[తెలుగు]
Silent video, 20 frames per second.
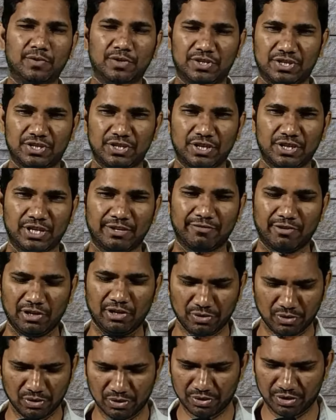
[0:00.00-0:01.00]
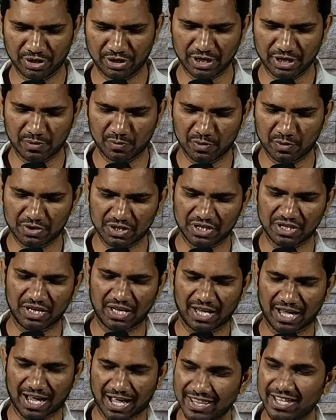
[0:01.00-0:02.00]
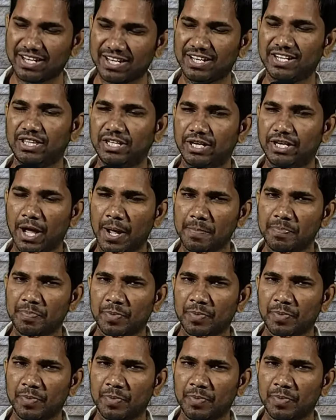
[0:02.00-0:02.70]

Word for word: వచ్చింది వెలుగులోనికి వచ్చింది అదే రీతిగా